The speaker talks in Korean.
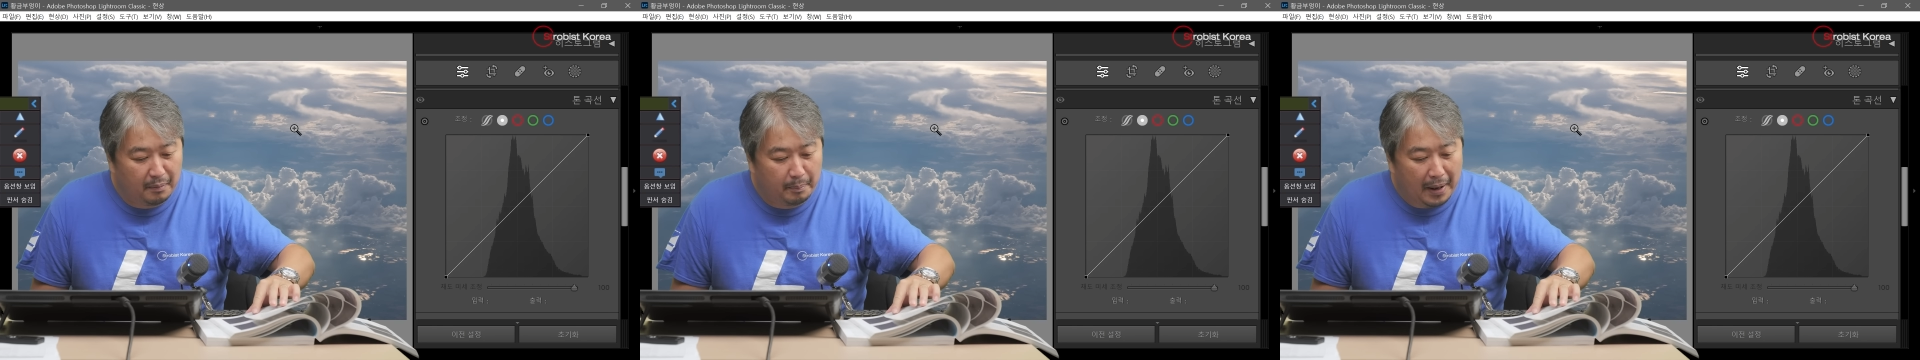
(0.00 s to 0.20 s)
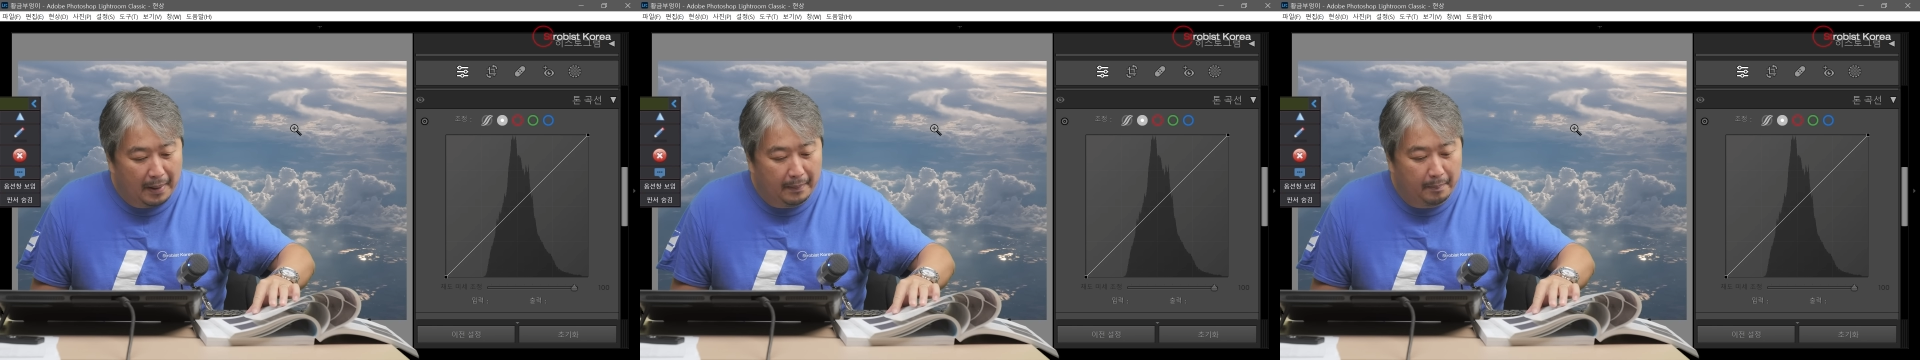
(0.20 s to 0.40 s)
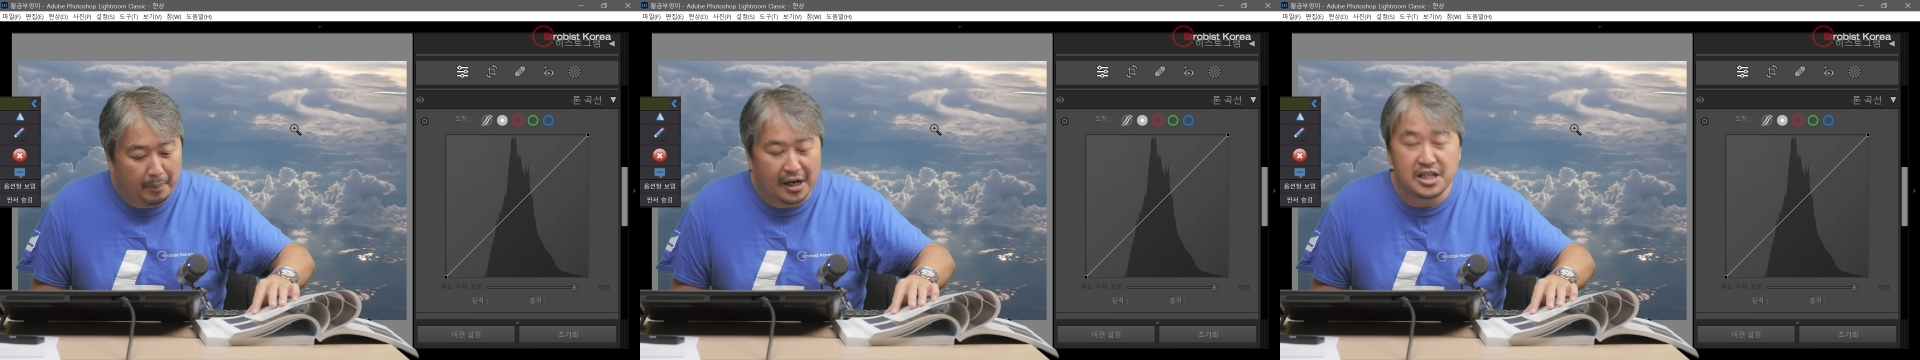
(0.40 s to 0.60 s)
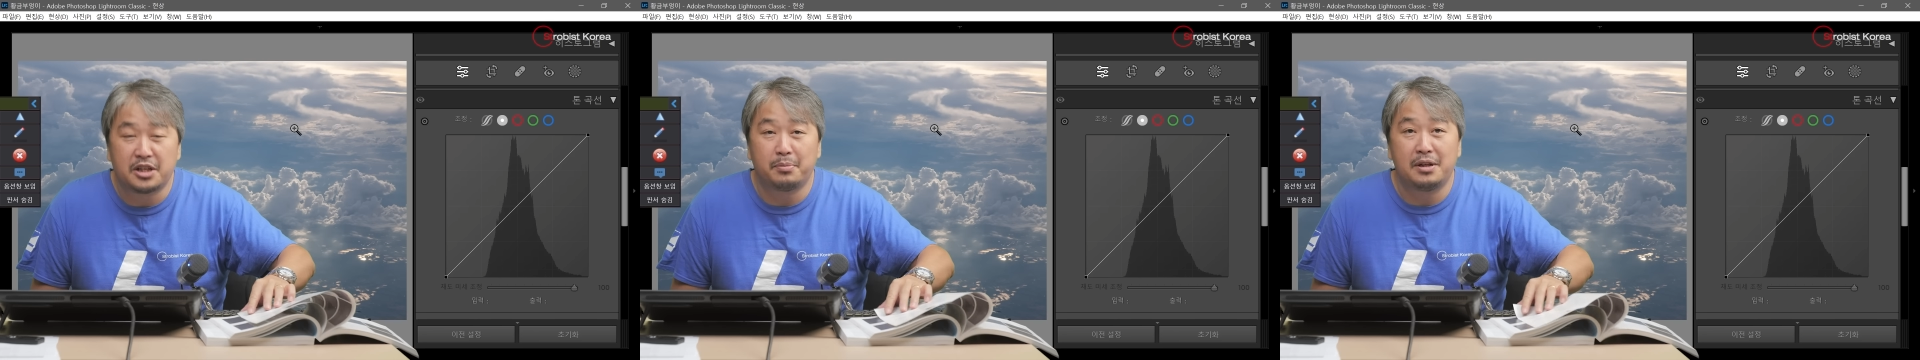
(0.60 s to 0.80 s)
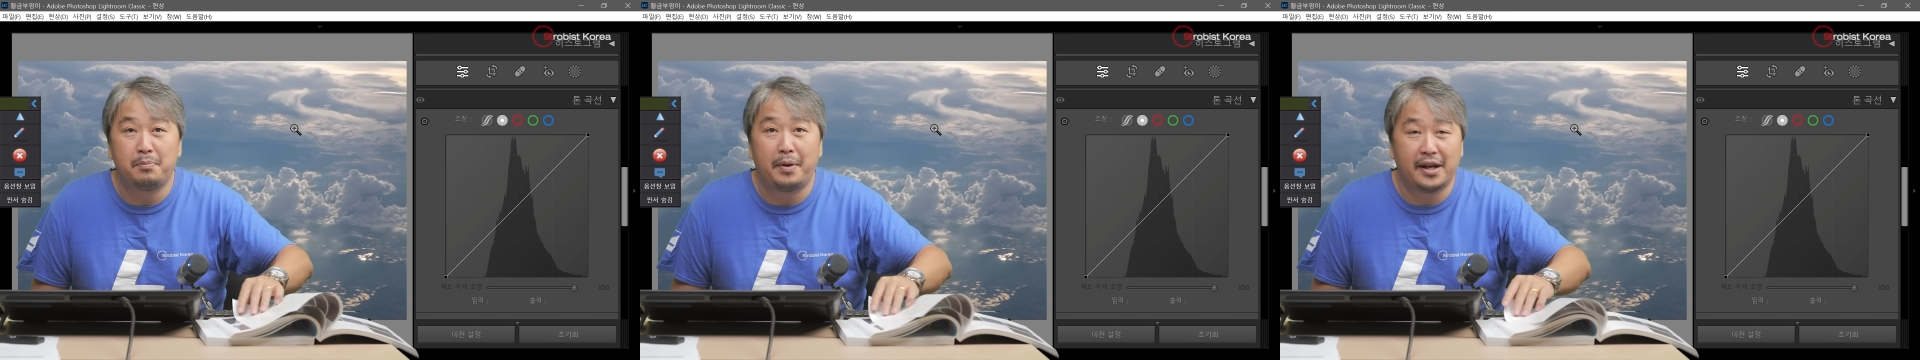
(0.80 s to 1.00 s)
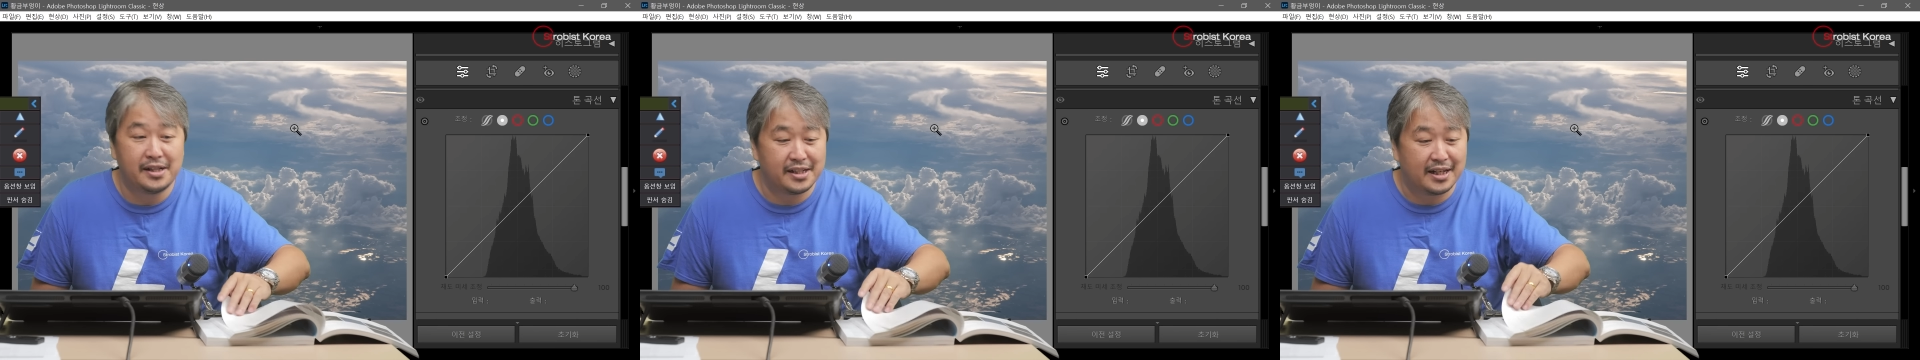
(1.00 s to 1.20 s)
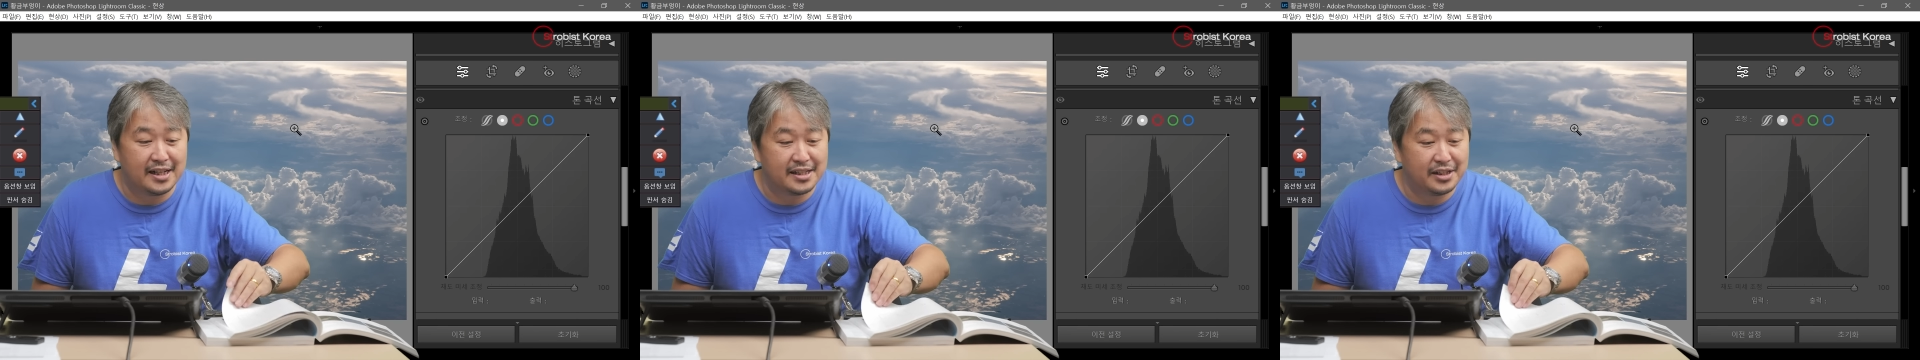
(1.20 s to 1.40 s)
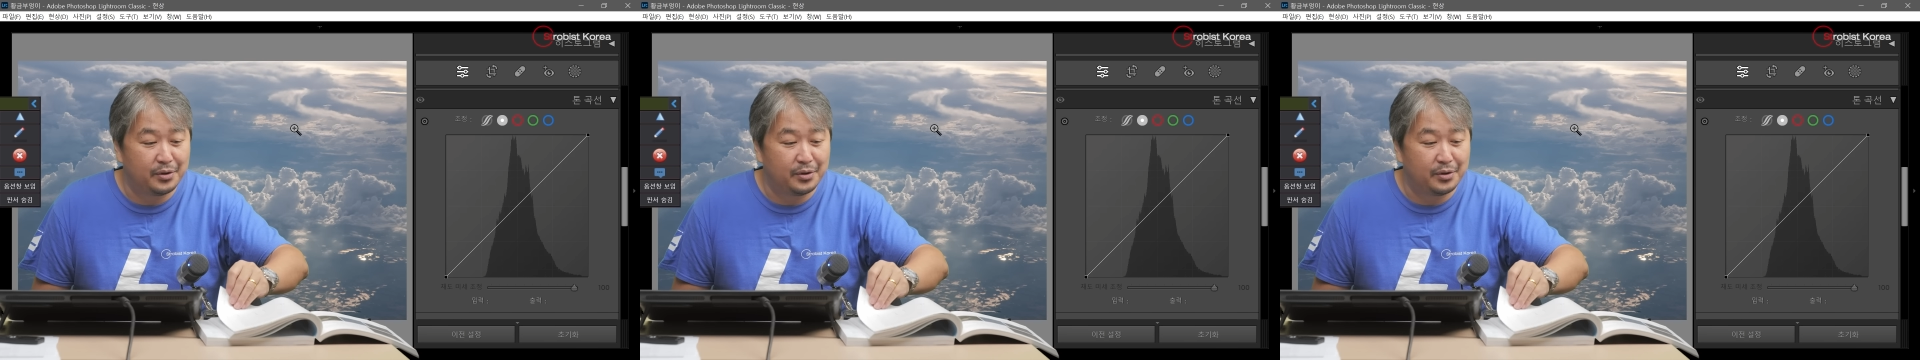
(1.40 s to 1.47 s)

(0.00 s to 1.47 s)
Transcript: 181페이지까지